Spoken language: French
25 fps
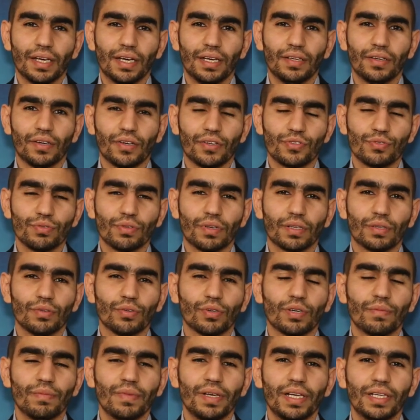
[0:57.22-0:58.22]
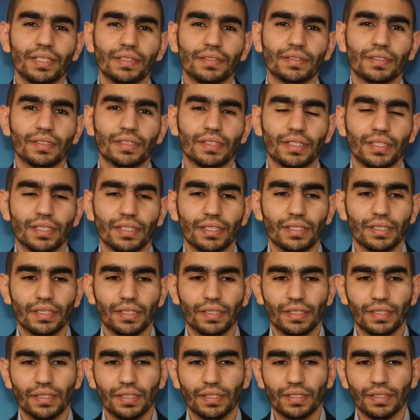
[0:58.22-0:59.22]
Alors, Surat Luqman
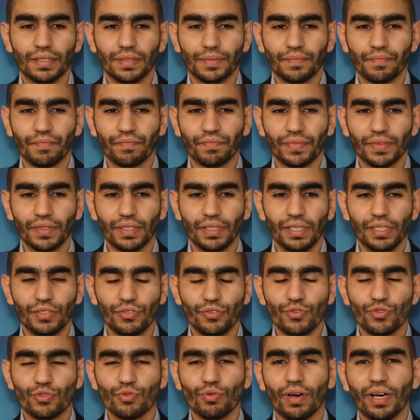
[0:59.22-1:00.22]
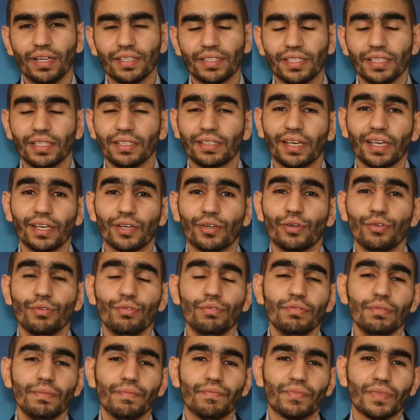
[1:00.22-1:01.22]
euh, est une sourate qui est très
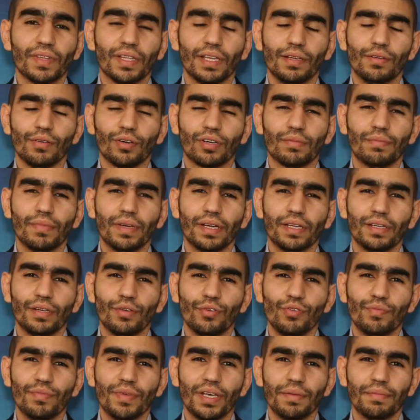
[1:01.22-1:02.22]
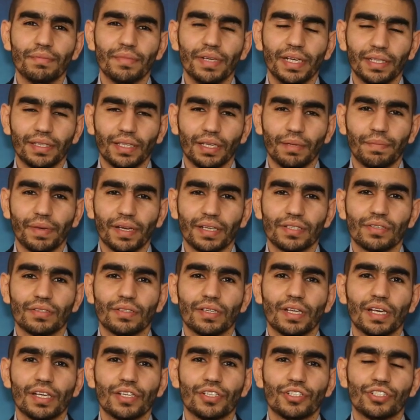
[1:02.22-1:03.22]
connue et Luqman lui-même est un
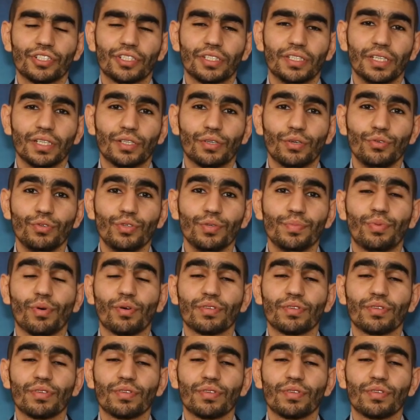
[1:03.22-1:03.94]
personnage qui est connu